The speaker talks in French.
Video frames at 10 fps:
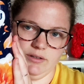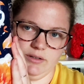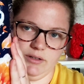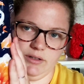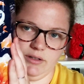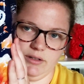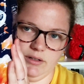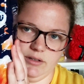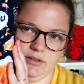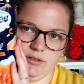Voilà.
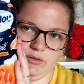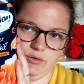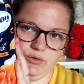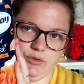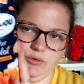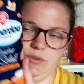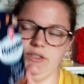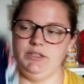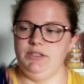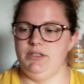
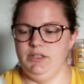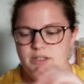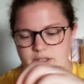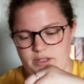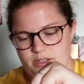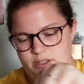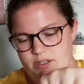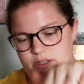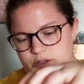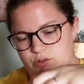Celui-ci.
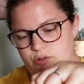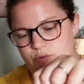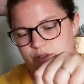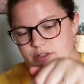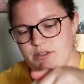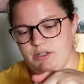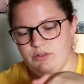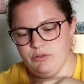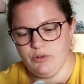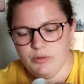Et celui-ci,
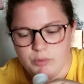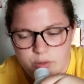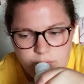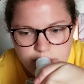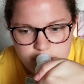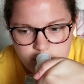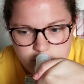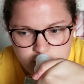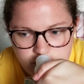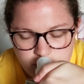sont comment
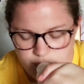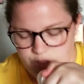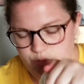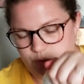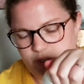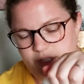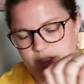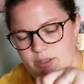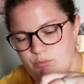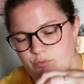Ils sont très
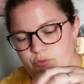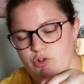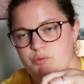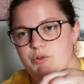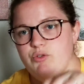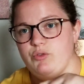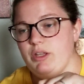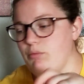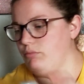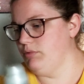très bons. Franchement, ils sont
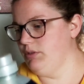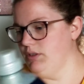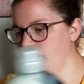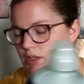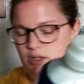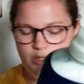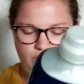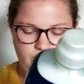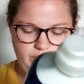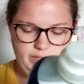très bons.
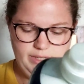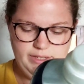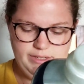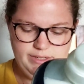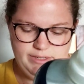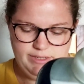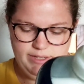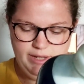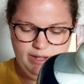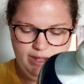Et il y
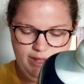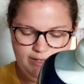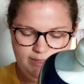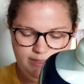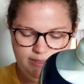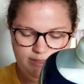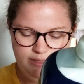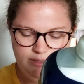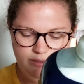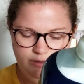a 1
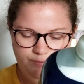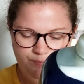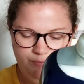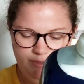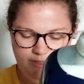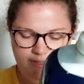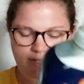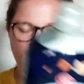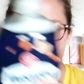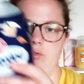litre
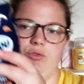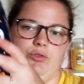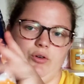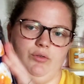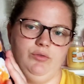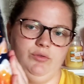5 dedans.